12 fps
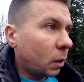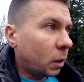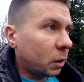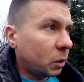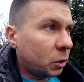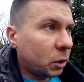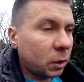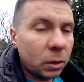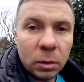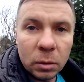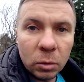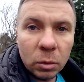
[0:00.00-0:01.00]
А сейчас
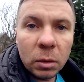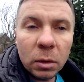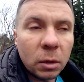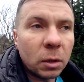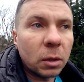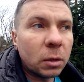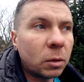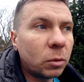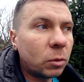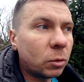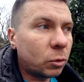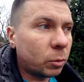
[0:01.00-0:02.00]
они то ли генератор,
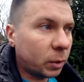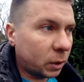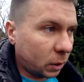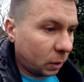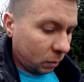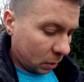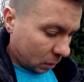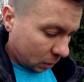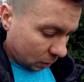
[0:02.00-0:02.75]
то ли что поставили.